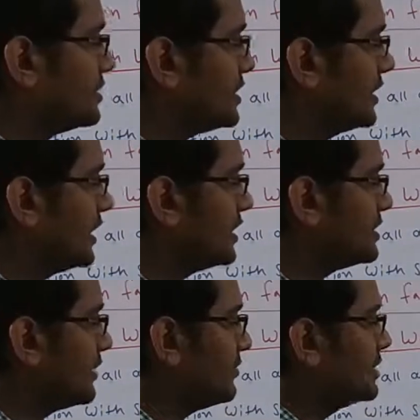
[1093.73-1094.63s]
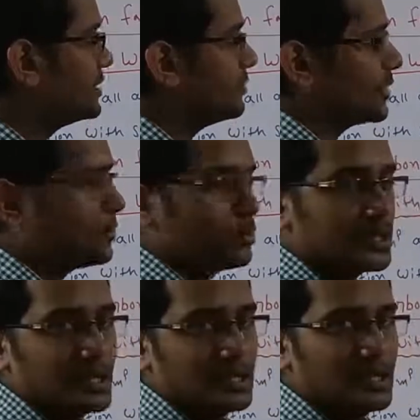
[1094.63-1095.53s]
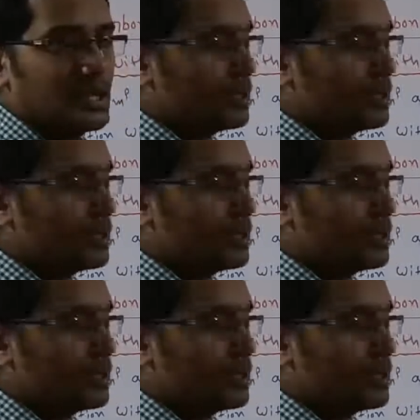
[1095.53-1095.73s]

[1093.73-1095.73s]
सिन गैस या फिर इसे हम क्या बोलते हैं